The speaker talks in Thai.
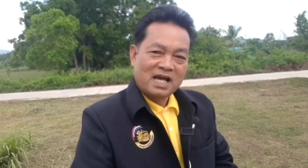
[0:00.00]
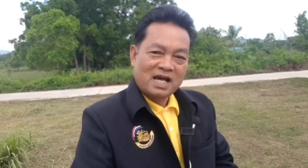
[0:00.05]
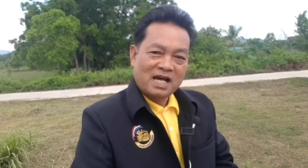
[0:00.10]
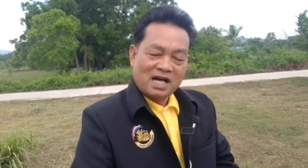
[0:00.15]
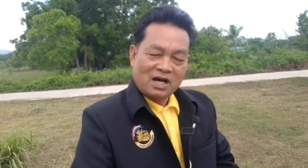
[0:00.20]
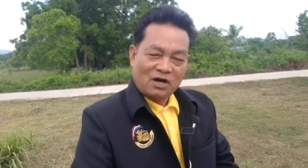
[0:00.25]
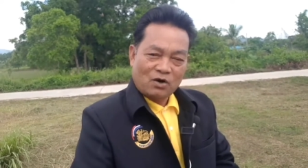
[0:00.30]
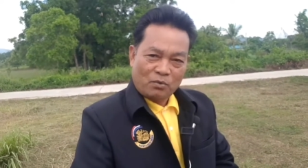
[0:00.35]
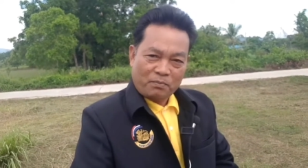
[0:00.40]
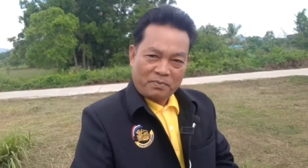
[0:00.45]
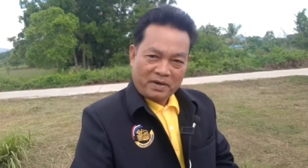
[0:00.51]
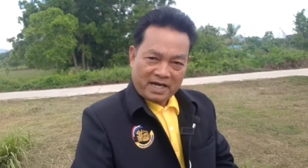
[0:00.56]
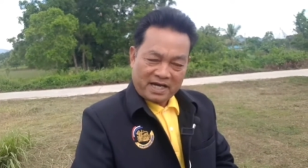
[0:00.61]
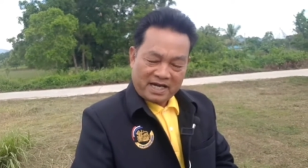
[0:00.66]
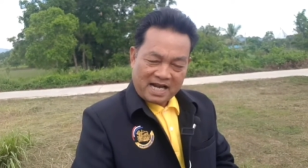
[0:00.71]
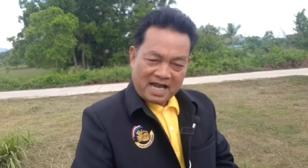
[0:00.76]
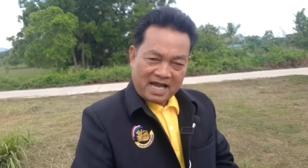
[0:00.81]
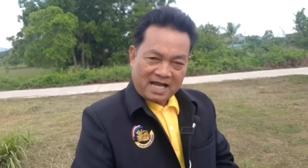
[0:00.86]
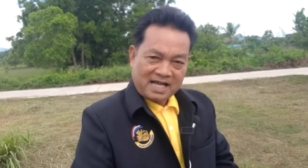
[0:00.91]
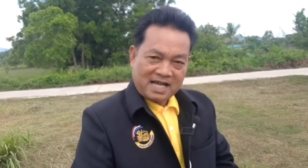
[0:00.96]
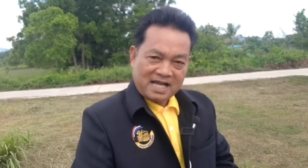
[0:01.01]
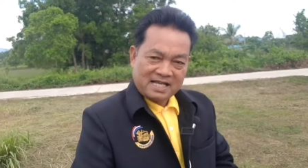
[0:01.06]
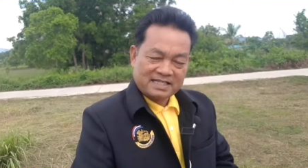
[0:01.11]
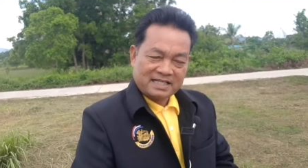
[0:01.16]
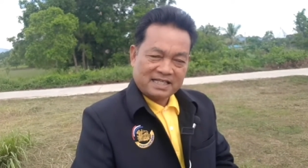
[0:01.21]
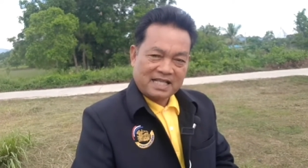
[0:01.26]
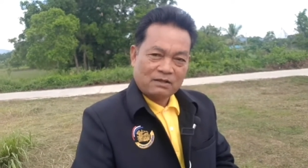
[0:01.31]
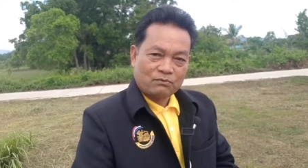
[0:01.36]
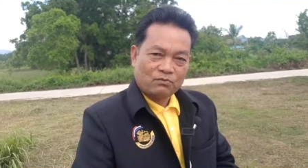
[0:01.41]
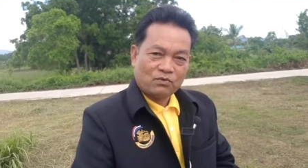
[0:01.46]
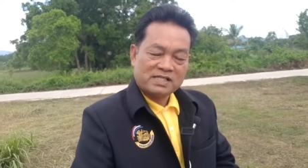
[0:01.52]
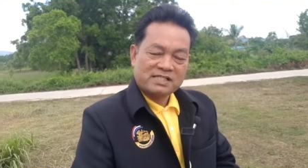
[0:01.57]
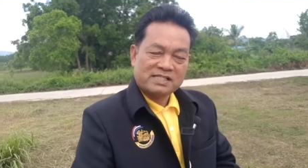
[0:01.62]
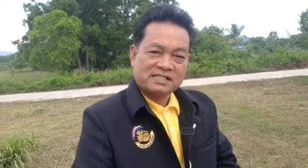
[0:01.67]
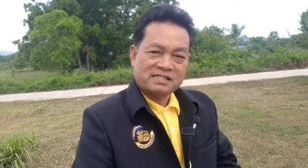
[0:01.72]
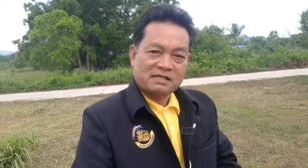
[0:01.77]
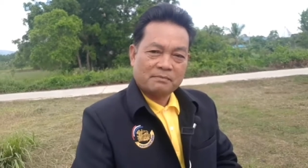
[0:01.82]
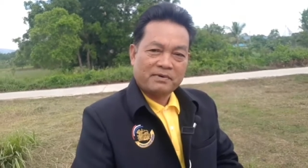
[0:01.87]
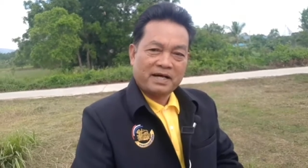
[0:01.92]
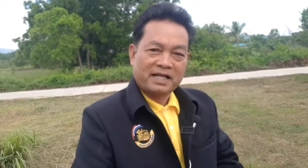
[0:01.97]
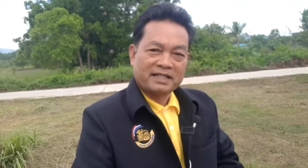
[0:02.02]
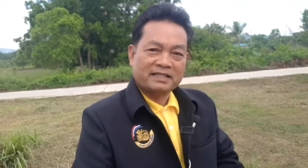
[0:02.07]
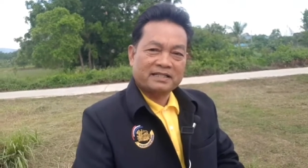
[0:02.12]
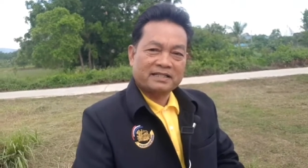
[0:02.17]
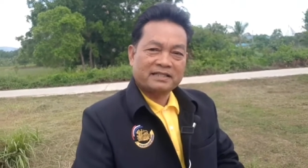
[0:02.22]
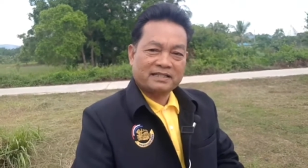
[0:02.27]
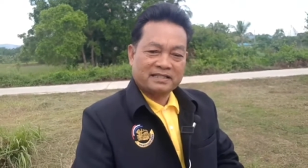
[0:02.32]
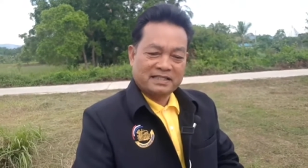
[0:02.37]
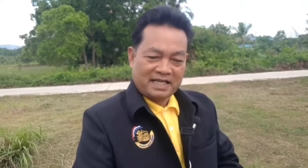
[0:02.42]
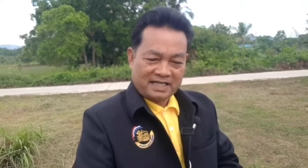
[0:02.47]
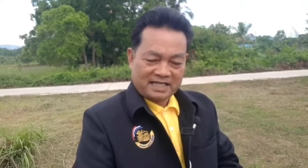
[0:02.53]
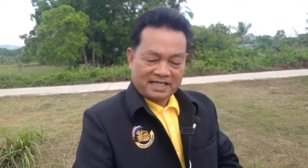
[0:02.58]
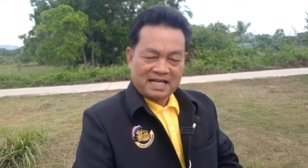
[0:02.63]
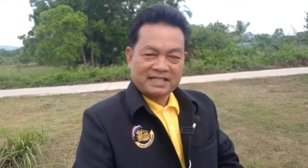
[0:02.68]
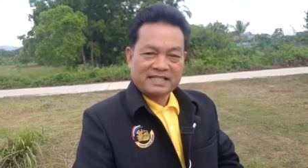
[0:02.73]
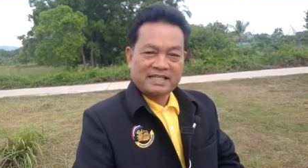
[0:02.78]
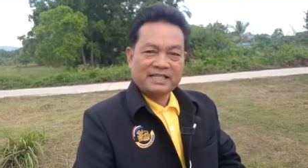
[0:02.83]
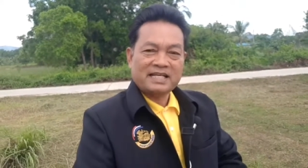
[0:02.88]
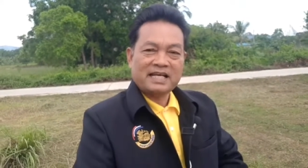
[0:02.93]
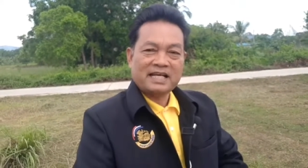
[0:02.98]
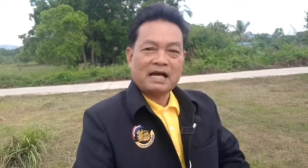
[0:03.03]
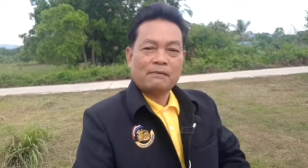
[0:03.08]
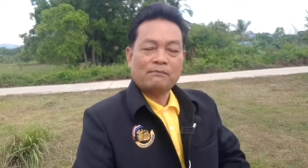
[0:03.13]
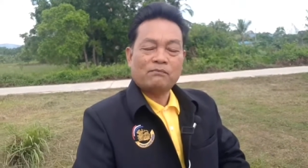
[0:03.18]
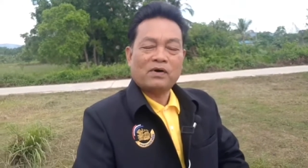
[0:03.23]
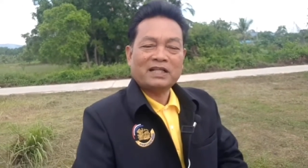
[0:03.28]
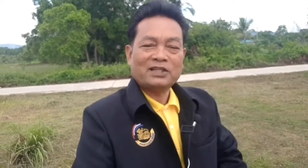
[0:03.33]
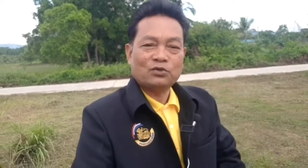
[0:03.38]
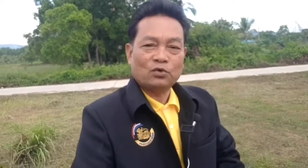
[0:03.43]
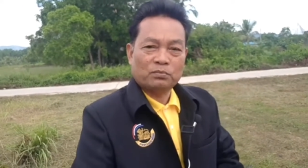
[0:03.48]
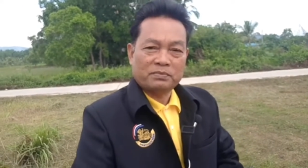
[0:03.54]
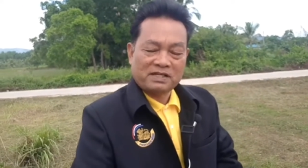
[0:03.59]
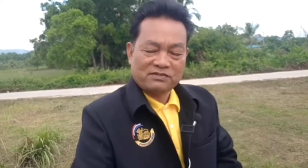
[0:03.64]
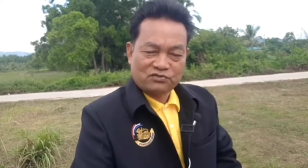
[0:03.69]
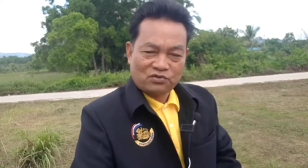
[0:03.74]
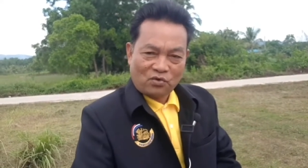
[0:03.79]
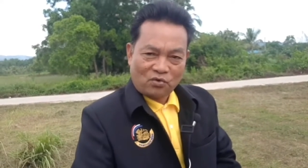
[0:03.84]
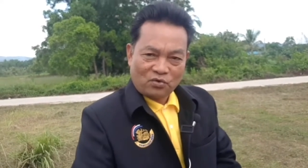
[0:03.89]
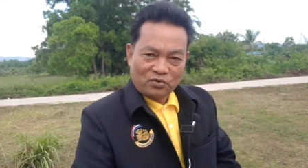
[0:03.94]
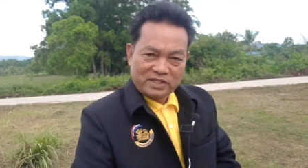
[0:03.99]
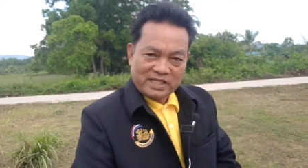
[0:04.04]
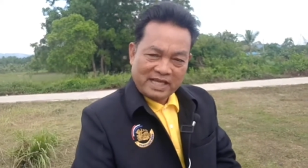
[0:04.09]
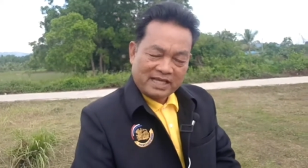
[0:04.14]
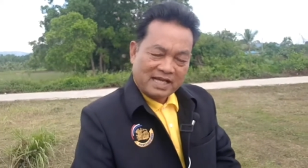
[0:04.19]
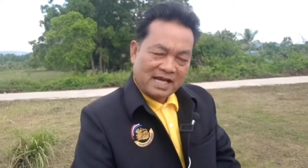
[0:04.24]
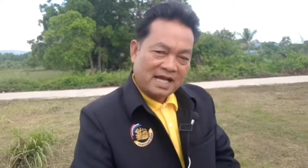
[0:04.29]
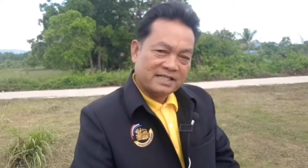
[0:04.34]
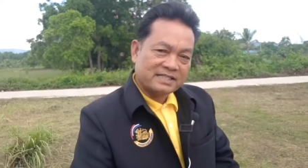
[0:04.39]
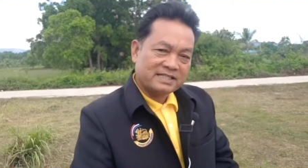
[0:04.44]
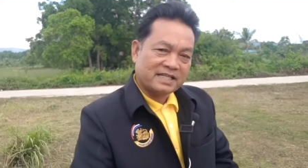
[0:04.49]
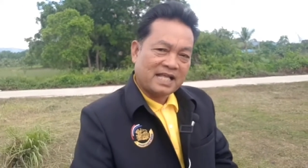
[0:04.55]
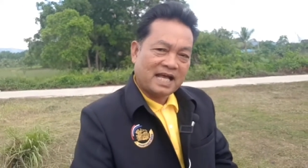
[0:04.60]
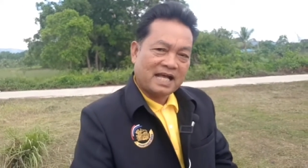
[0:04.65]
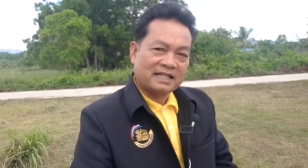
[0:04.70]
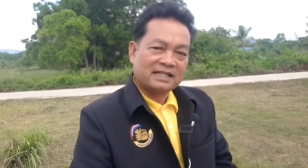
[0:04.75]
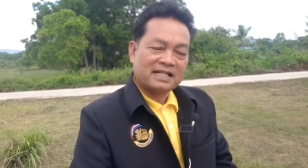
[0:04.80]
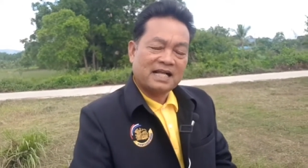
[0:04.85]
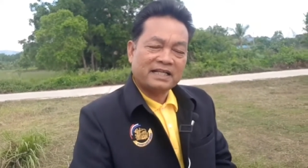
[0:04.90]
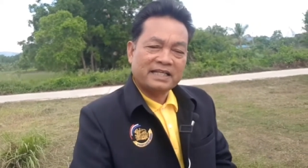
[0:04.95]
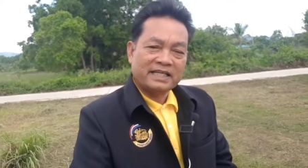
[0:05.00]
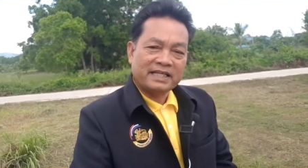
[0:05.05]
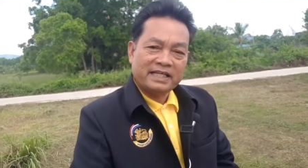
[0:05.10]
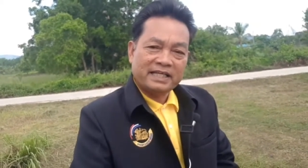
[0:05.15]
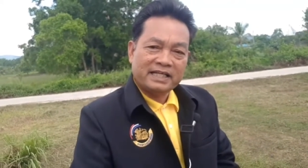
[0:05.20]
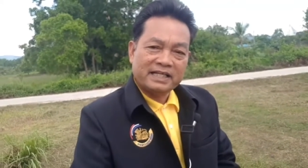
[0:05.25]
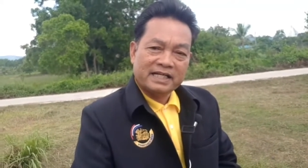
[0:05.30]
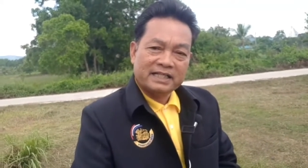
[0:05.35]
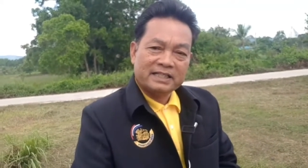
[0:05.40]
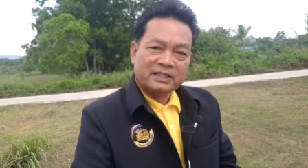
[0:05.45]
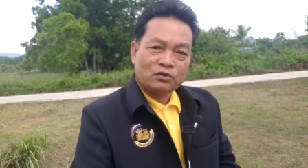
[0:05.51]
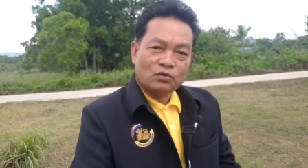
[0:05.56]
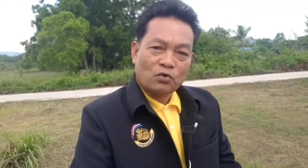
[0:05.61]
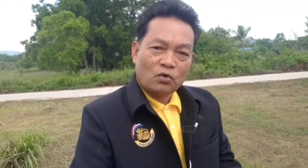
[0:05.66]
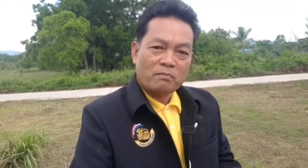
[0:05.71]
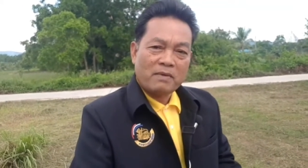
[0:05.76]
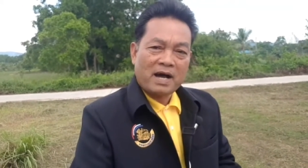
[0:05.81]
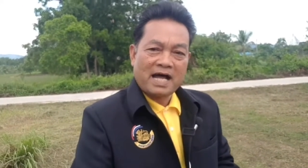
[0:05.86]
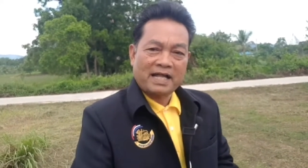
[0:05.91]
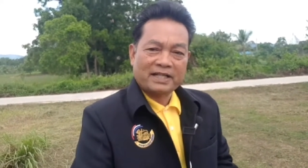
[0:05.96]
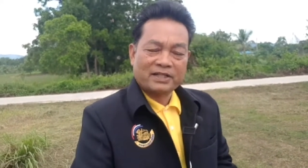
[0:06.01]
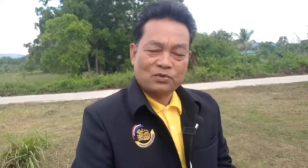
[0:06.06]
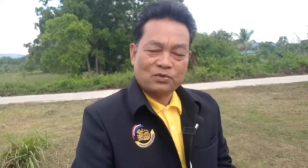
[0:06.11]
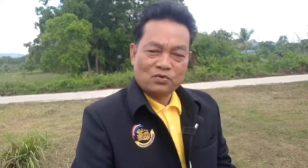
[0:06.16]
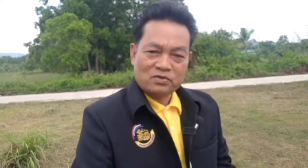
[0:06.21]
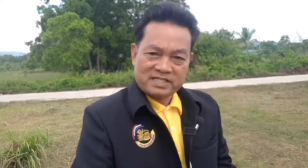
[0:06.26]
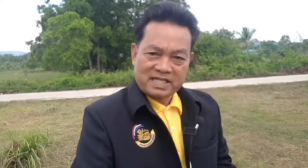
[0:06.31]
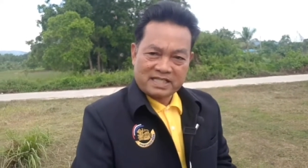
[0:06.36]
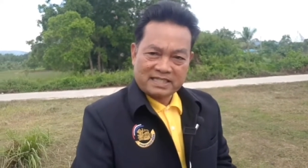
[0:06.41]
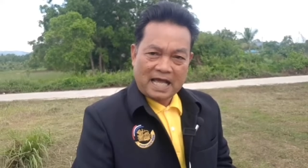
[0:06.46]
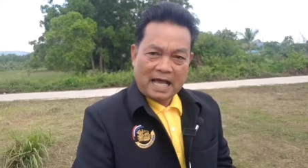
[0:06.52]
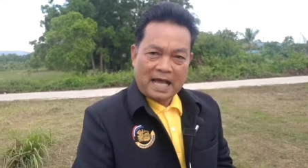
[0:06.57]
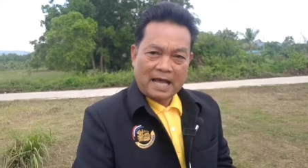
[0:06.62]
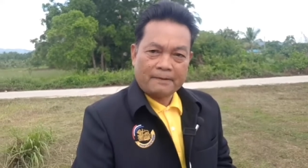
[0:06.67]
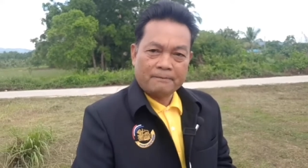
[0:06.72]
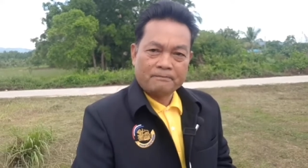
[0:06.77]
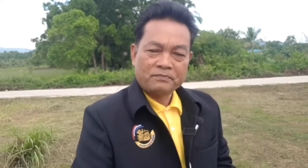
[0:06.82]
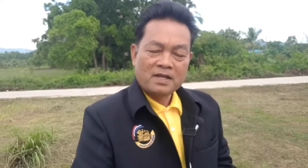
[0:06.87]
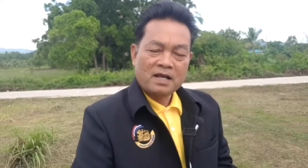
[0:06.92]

อุปการะการจัดงานหัวใจสัมพันธ์ในครั้งนี้นะครับวัตถุประสงค์ในการจัดงานครั้งนี้ เงินทุกบาททุกสตางค์